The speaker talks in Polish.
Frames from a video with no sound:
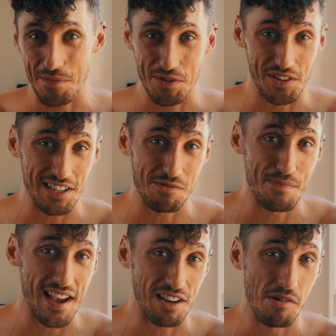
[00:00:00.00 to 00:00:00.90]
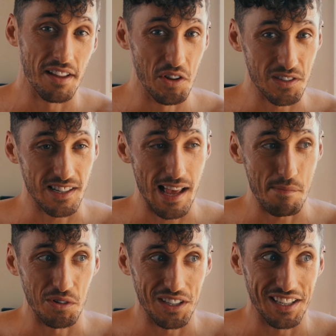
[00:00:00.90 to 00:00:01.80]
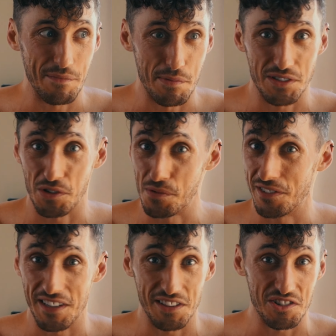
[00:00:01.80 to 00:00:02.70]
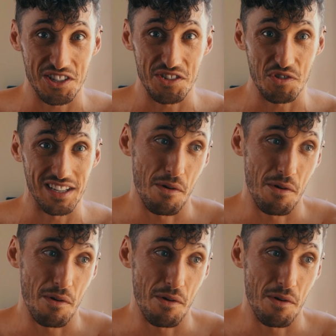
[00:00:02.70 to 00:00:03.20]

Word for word: żebyś od razu biegł do sklepu i po prostu kupował najdroższe ciuchy,